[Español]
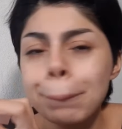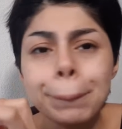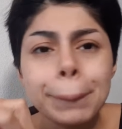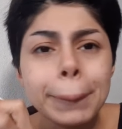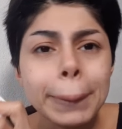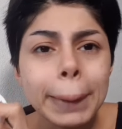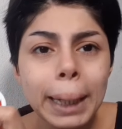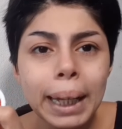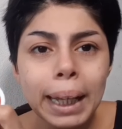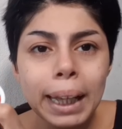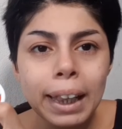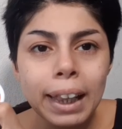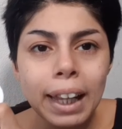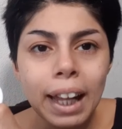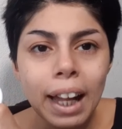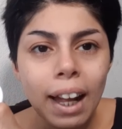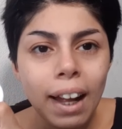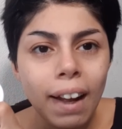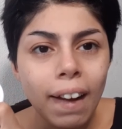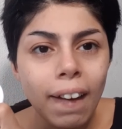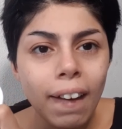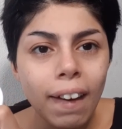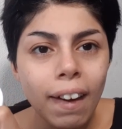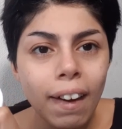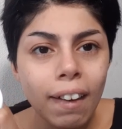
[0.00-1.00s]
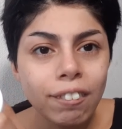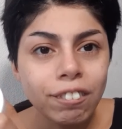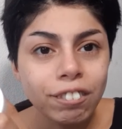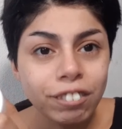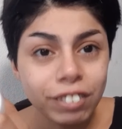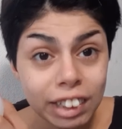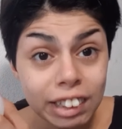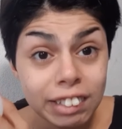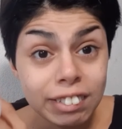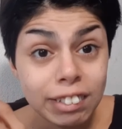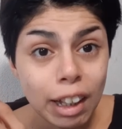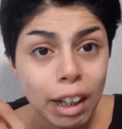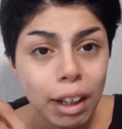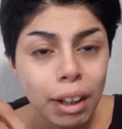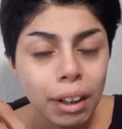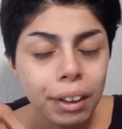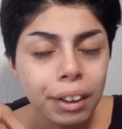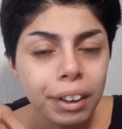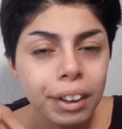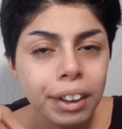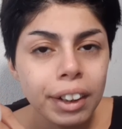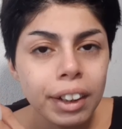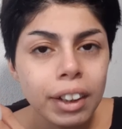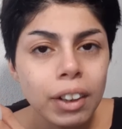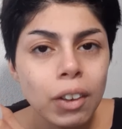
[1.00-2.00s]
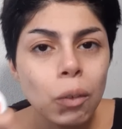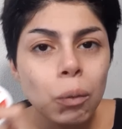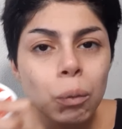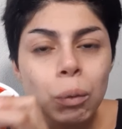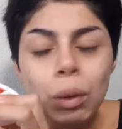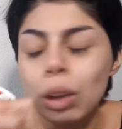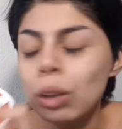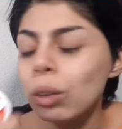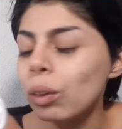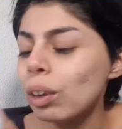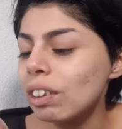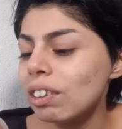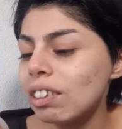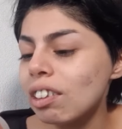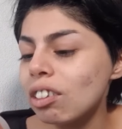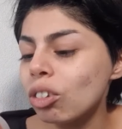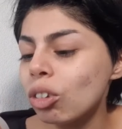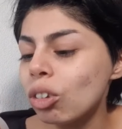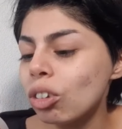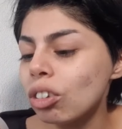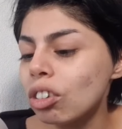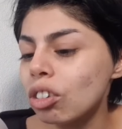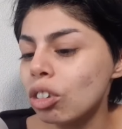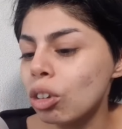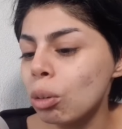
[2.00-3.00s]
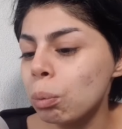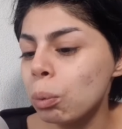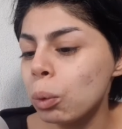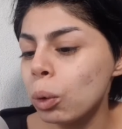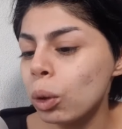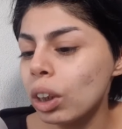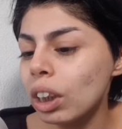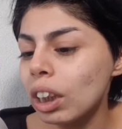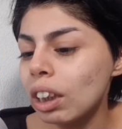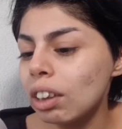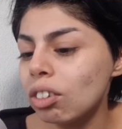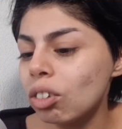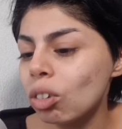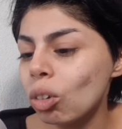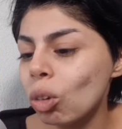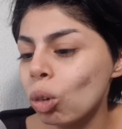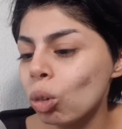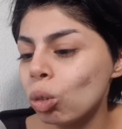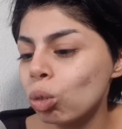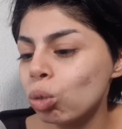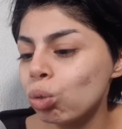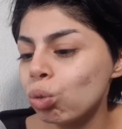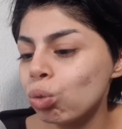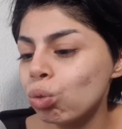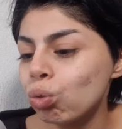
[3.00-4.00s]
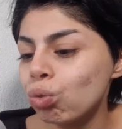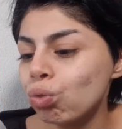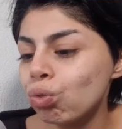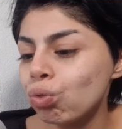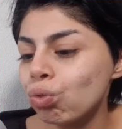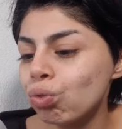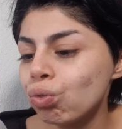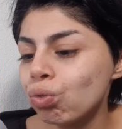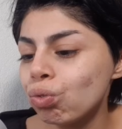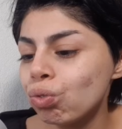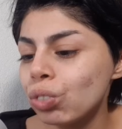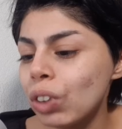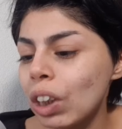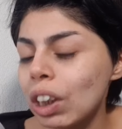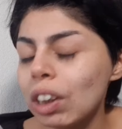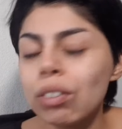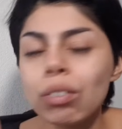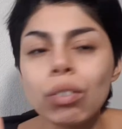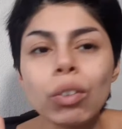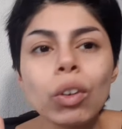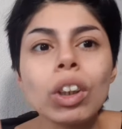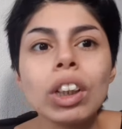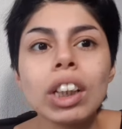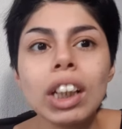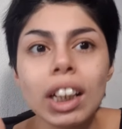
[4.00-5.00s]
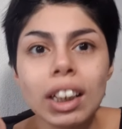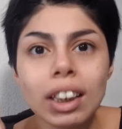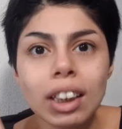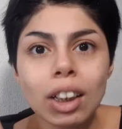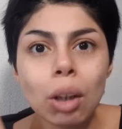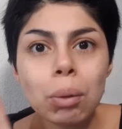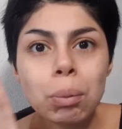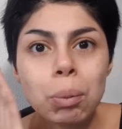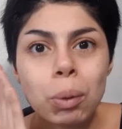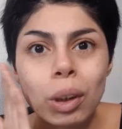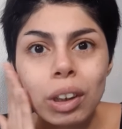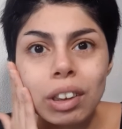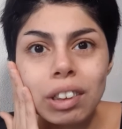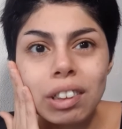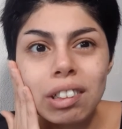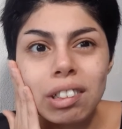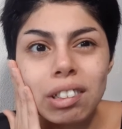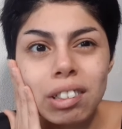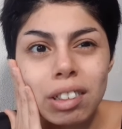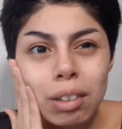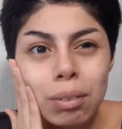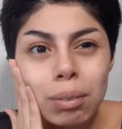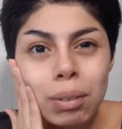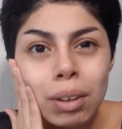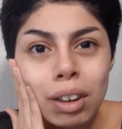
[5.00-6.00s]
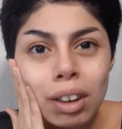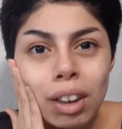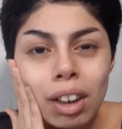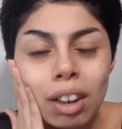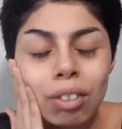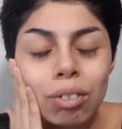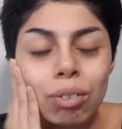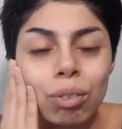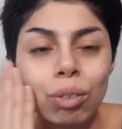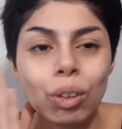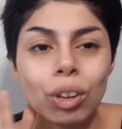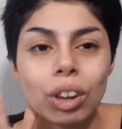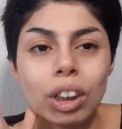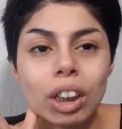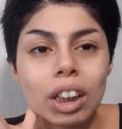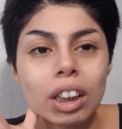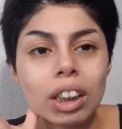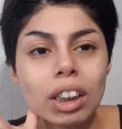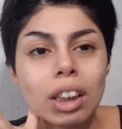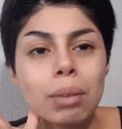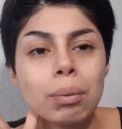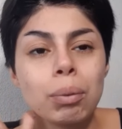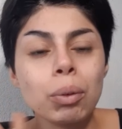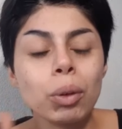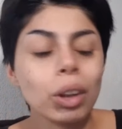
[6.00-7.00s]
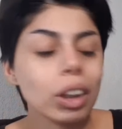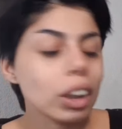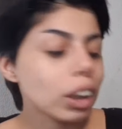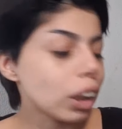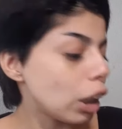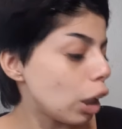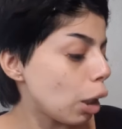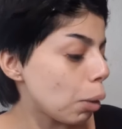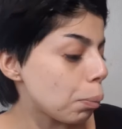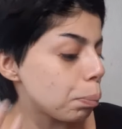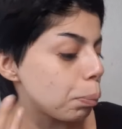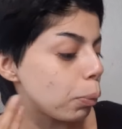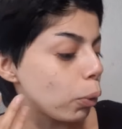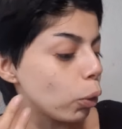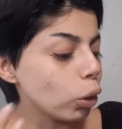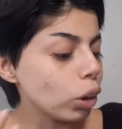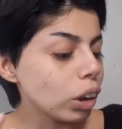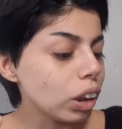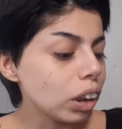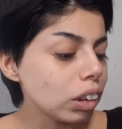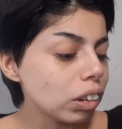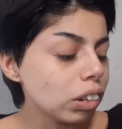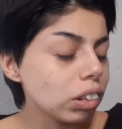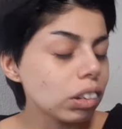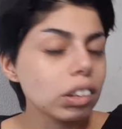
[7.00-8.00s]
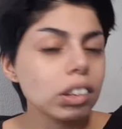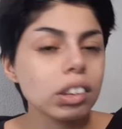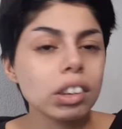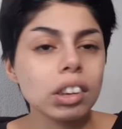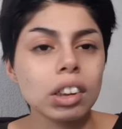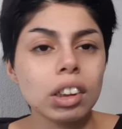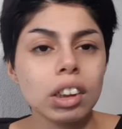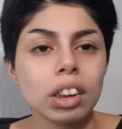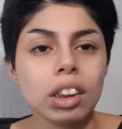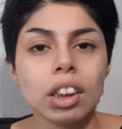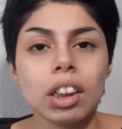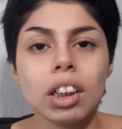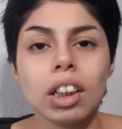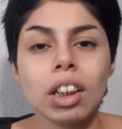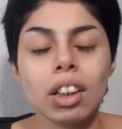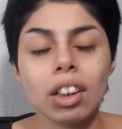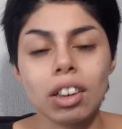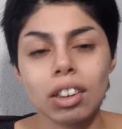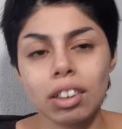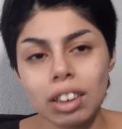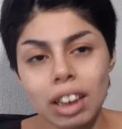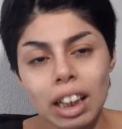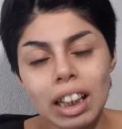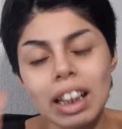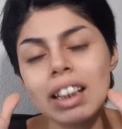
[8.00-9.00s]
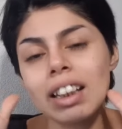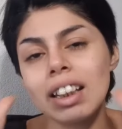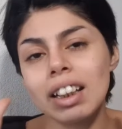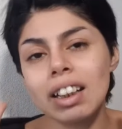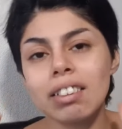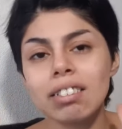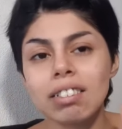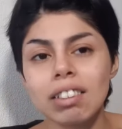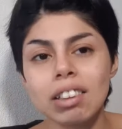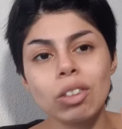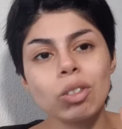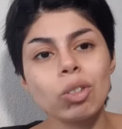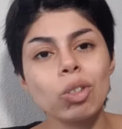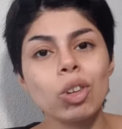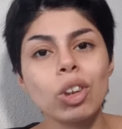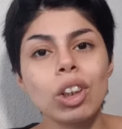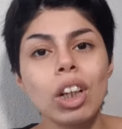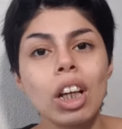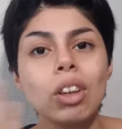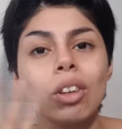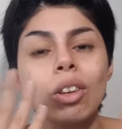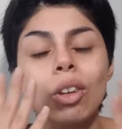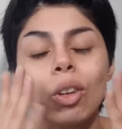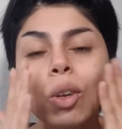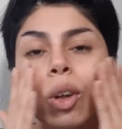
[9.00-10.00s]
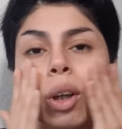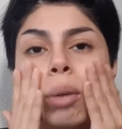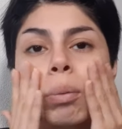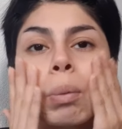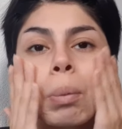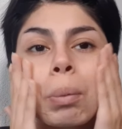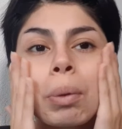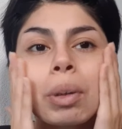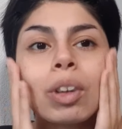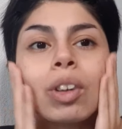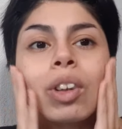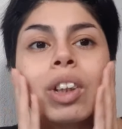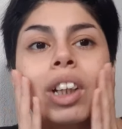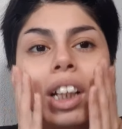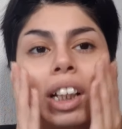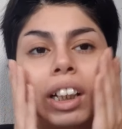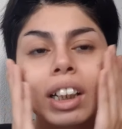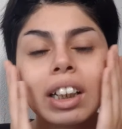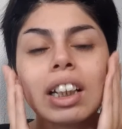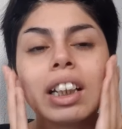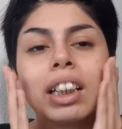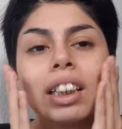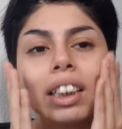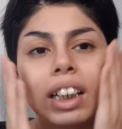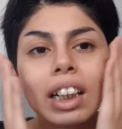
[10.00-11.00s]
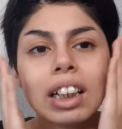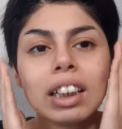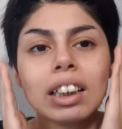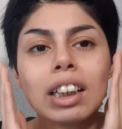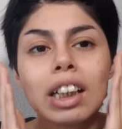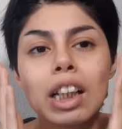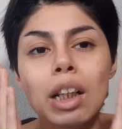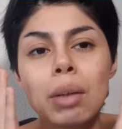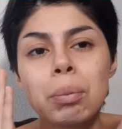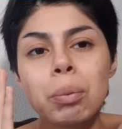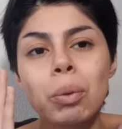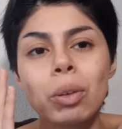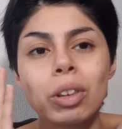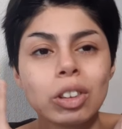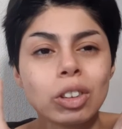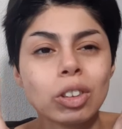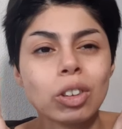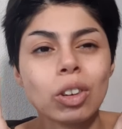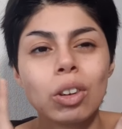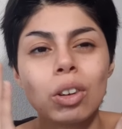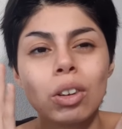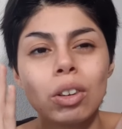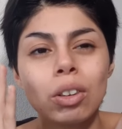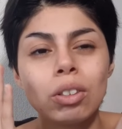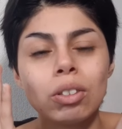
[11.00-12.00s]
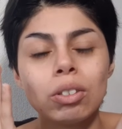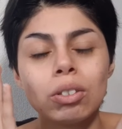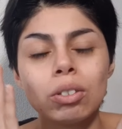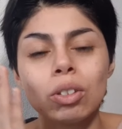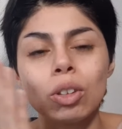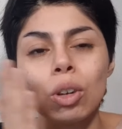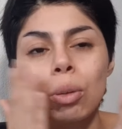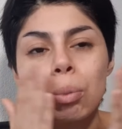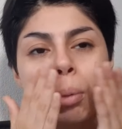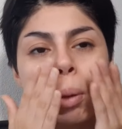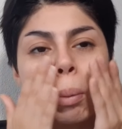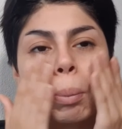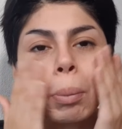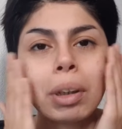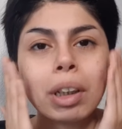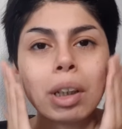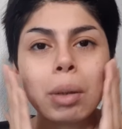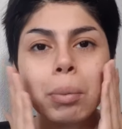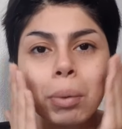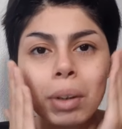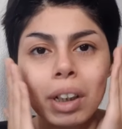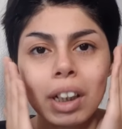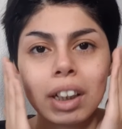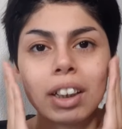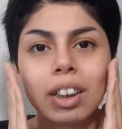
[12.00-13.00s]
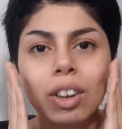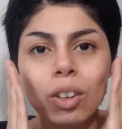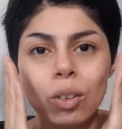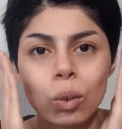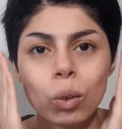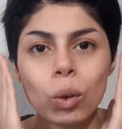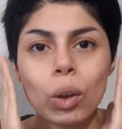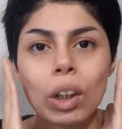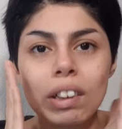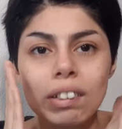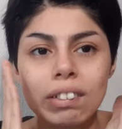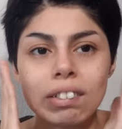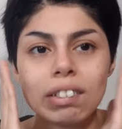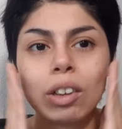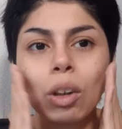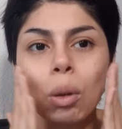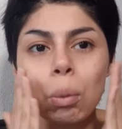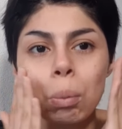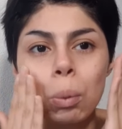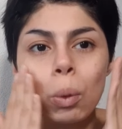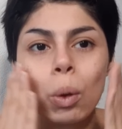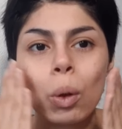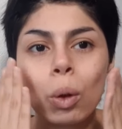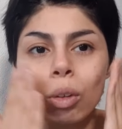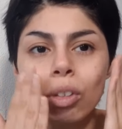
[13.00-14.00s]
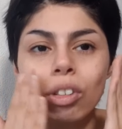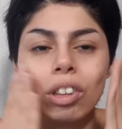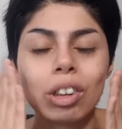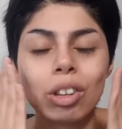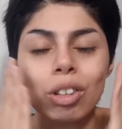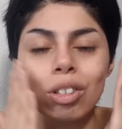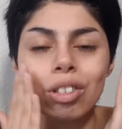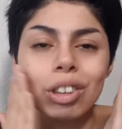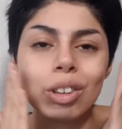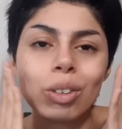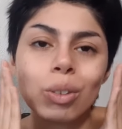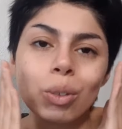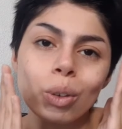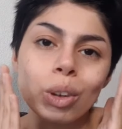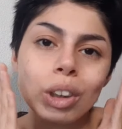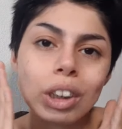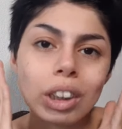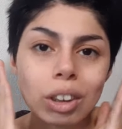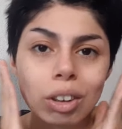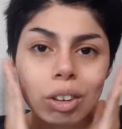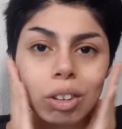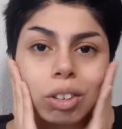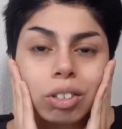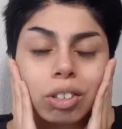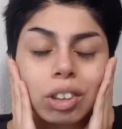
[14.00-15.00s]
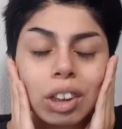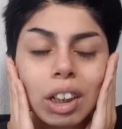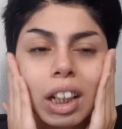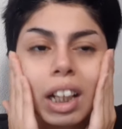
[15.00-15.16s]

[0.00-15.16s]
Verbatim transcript: de la fresa bueno, esas cosas como que son exfoliante, como que te sirven de exfoliante porque te la pones, te la dejas ahí un rato y luego al momento de quitártela, pues yo normalmente me la quito así como haciendo circulitos.